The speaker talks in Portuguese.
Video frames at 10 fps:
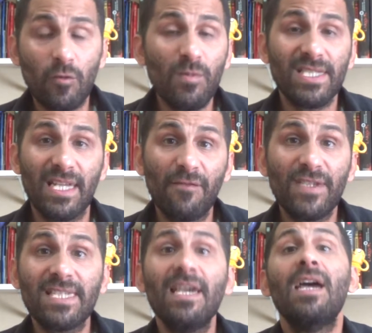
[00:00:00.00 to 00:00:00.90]
e começaram a
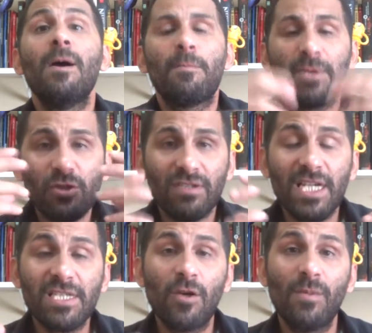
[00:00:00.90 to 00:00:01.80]
fazer
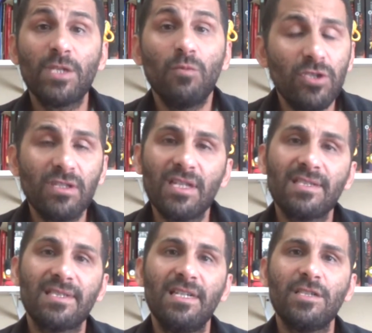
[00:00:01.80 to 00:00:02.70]
personagens realmente muito
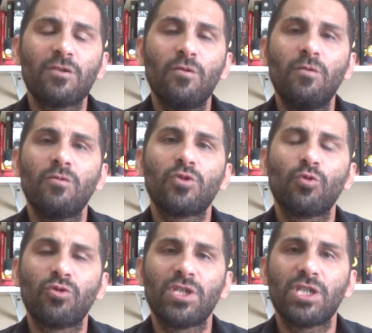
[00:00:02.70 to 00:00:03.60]
interessantes com
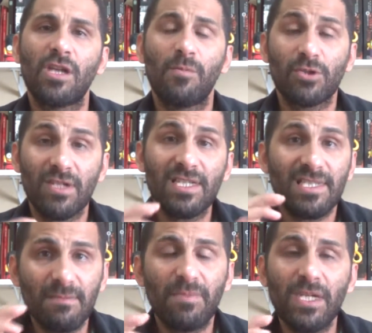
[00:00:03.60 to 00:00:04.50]
escultura digital, personagens
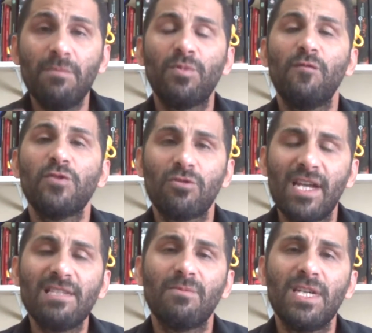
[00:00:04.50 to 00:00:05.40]
assim bem
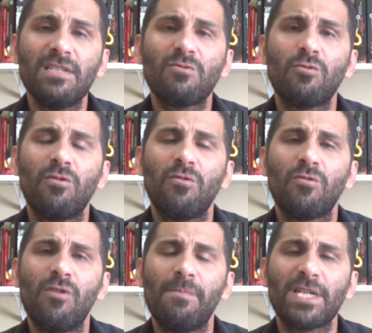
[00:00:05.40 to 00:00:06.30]
profissionais mesmo
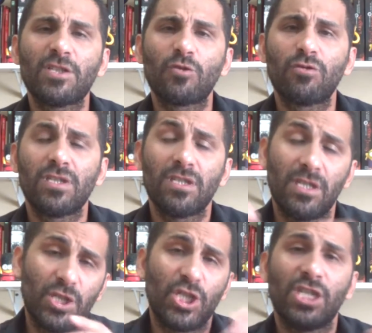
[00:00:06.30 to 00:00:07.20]
com, com a parte de escultura
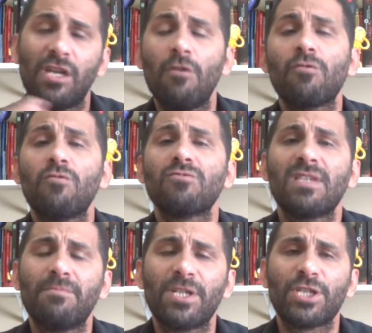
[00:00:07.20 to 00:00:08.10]
digital, com o
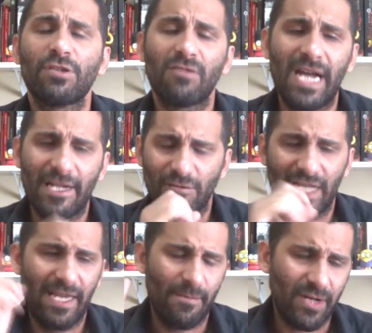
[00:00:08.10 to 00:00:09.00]
ZBrush no caso,
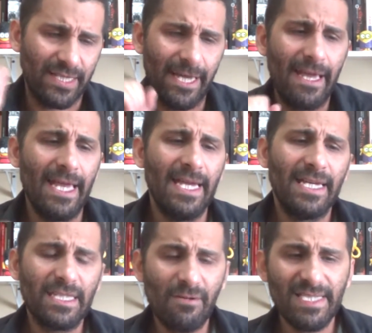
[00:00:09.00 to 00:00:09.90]
na época. Né?
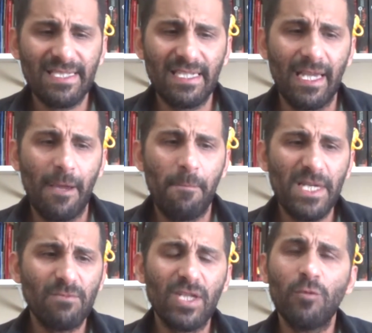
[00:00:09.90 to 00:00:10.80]
Então assim,
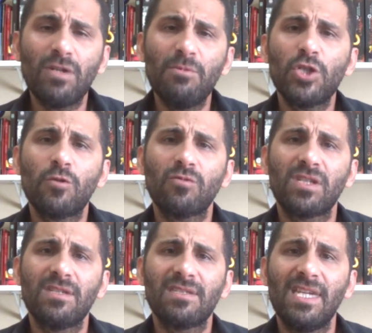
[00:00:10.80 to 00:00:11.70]
mesmo que nunca mexeu com
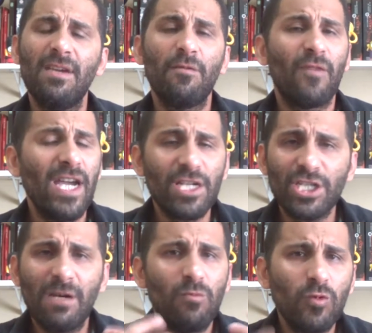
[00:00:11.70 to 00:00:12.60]
3D, vai
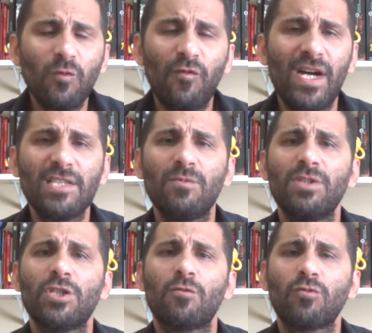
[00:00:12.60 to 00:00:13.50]
achar muito fácil
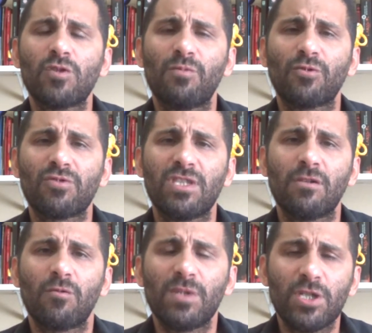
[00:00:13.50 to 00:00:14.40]
mexer com
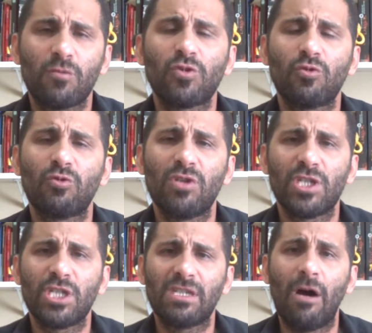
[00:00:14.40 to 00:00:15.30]
2.5, mexer com escultura
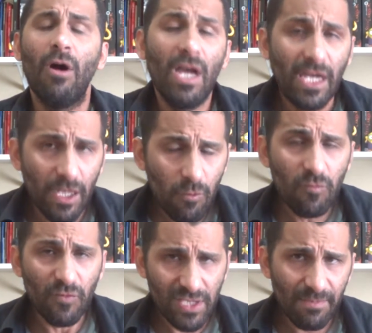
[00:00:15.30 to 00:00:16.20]
digital.
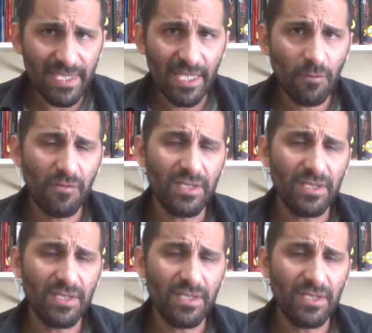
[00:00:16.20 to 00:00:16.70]
Eu vou ser bem sério com